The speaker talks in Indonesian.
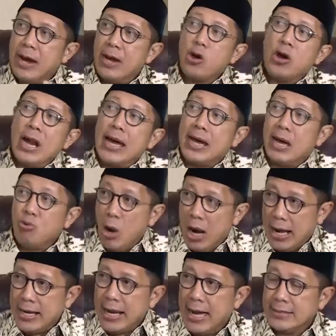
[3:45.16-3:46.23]
Pengelola
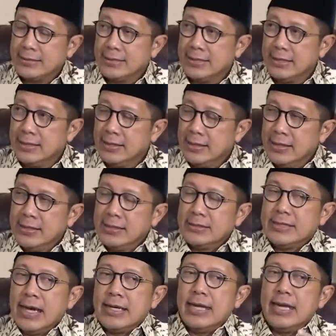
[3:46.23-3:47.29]
Keuangan Haji. Yeah,
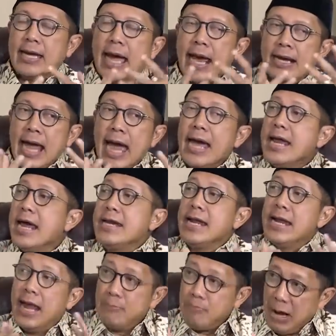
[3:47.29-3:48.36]
yeah, Jadi yeah. karena ada
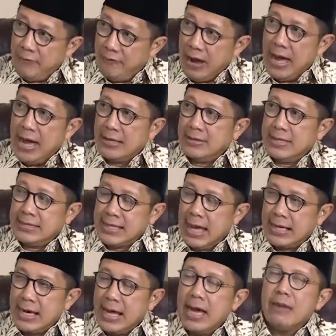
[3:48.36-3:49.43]
nilai manfaat di
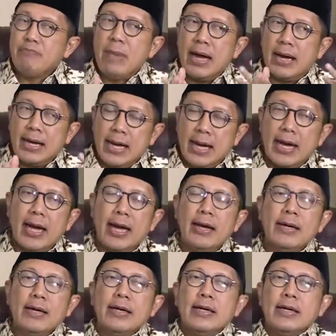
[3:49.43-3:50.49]
sana,
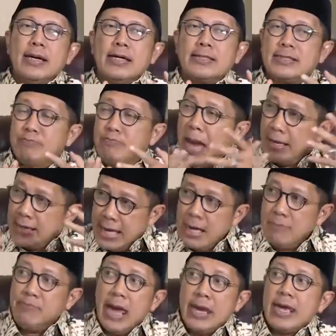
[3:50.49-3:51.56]
maka Eh,
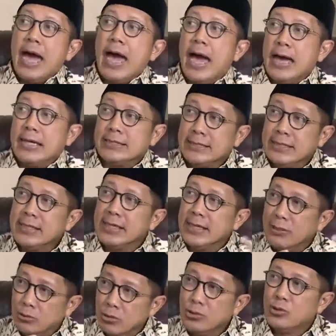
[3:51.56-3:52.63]
sebagian biaya haji
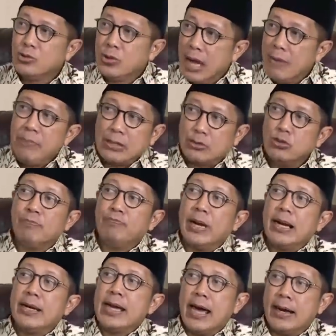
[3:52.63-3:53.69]
itu juga
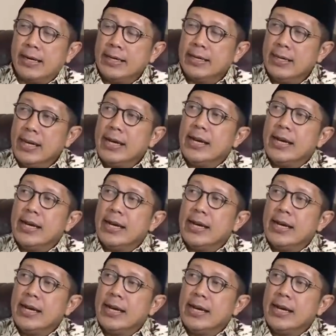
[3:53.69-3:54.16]
bersumber dari